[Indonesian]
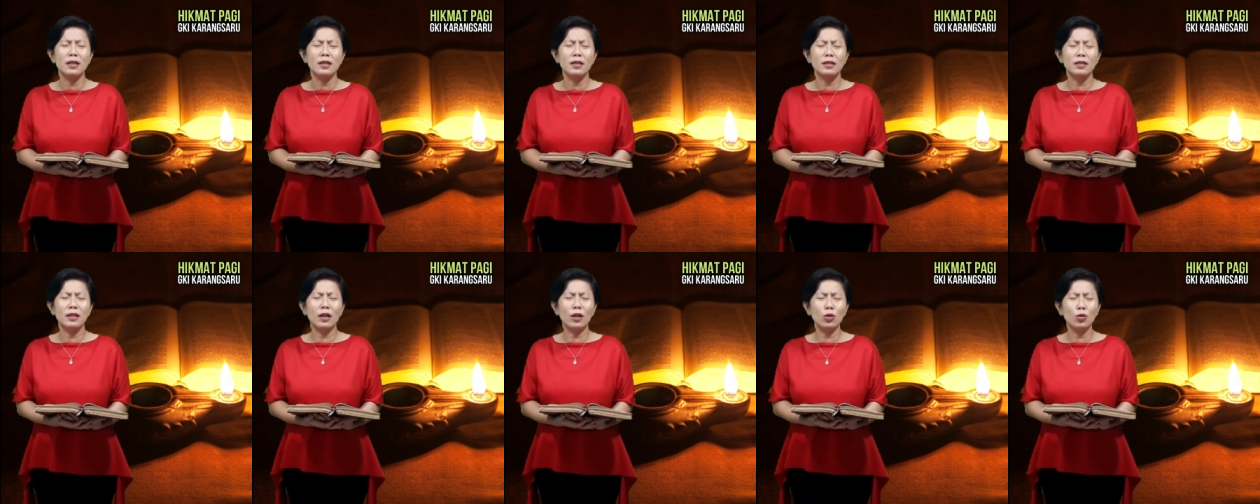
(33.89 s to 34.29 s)

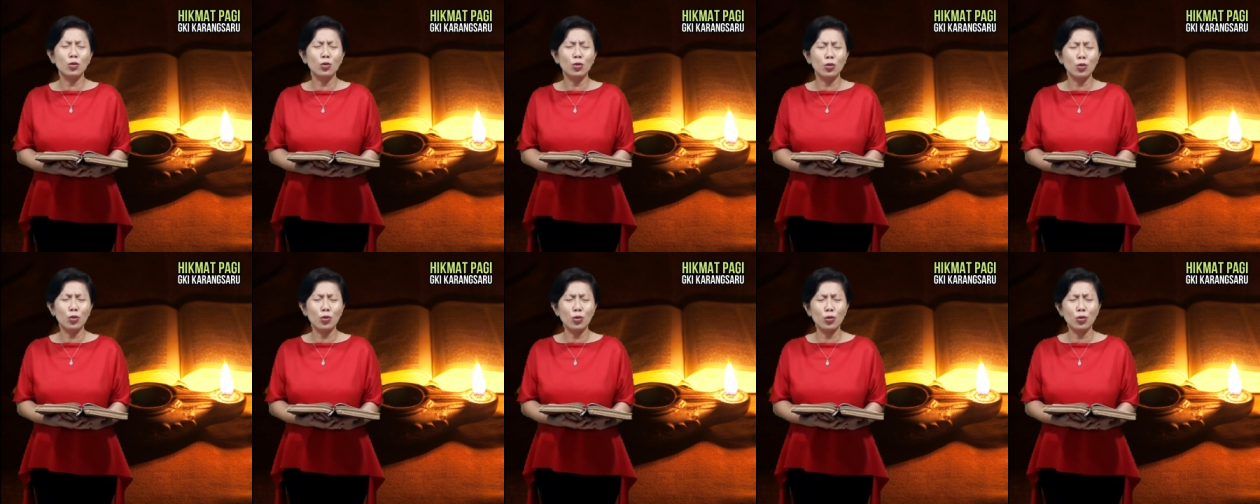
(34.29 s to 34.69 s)

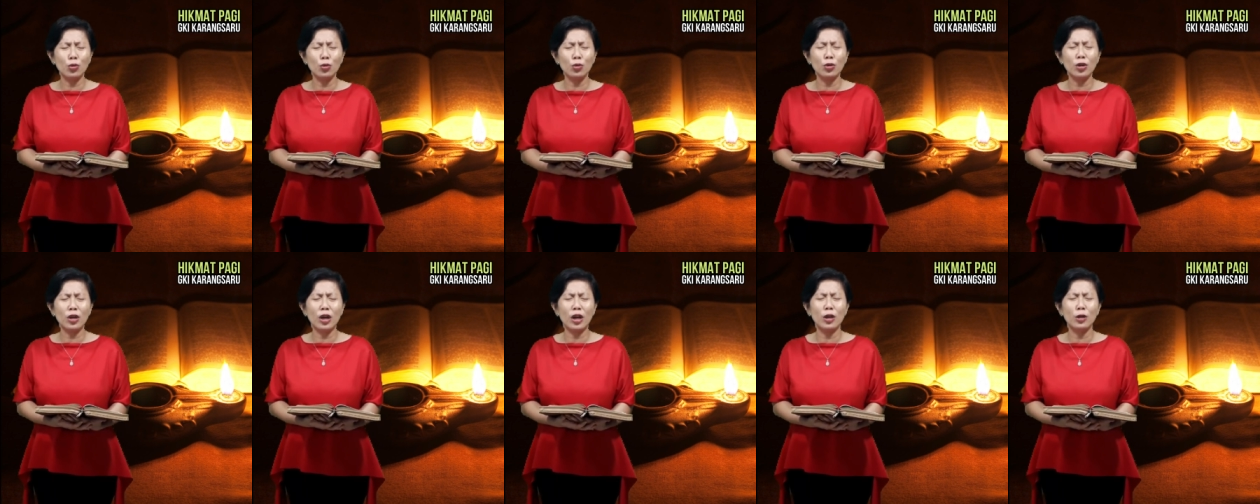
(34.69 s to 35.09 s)

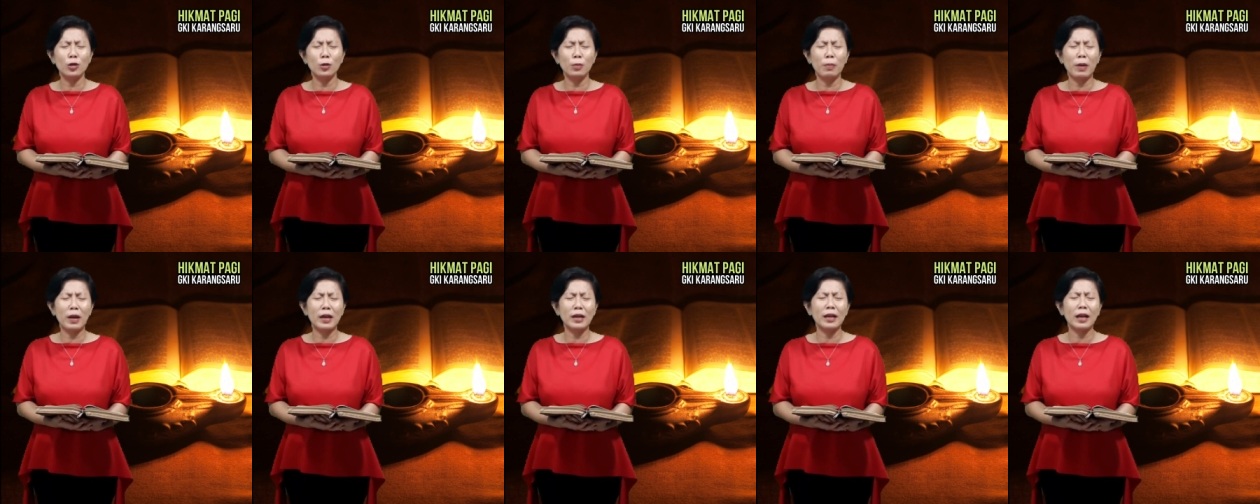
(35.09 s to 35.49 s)
seluruh
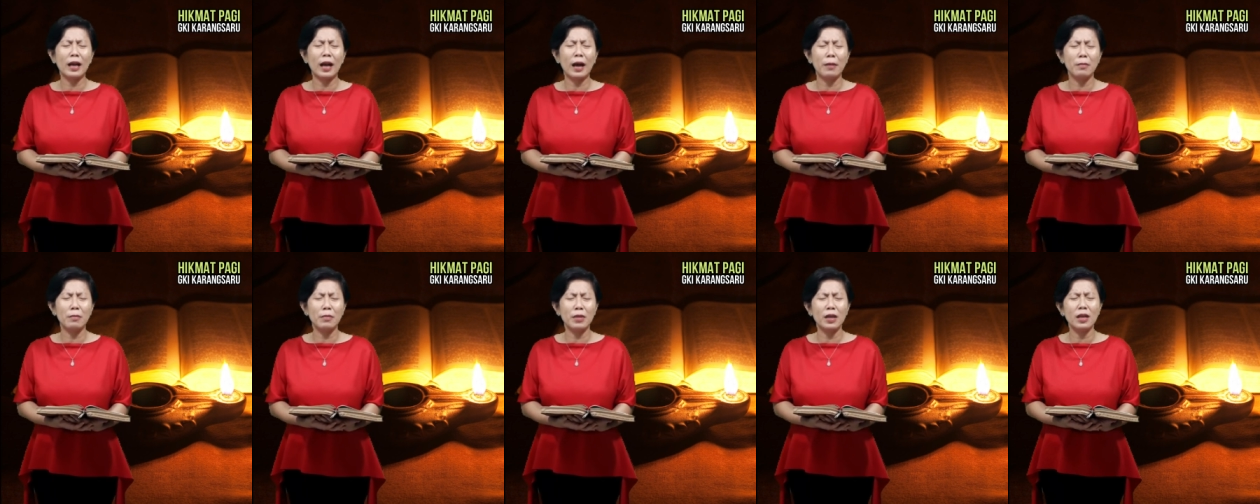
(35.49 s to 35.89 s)
kehidupan
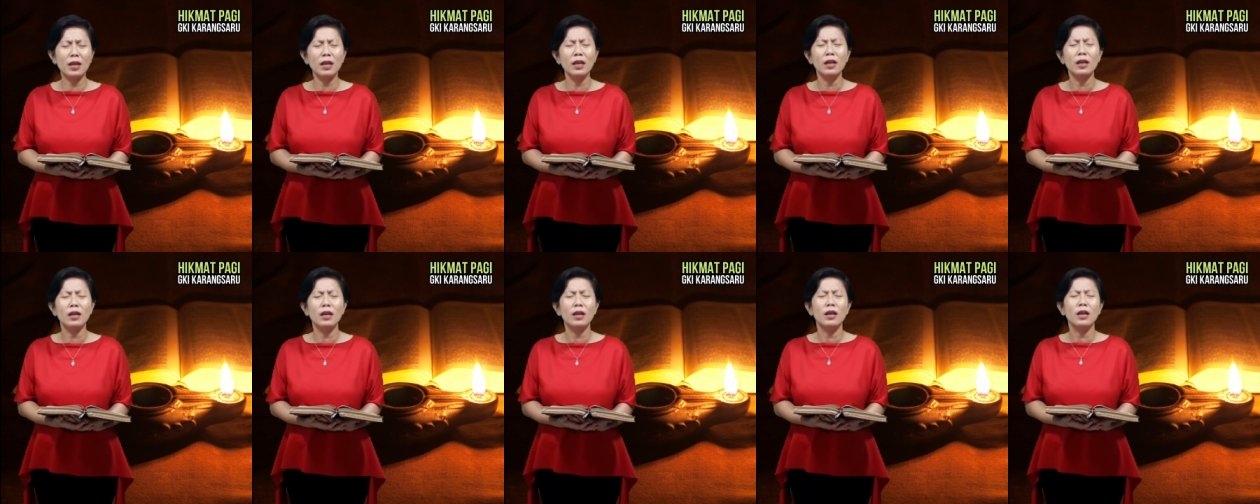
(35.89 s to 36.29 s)
kami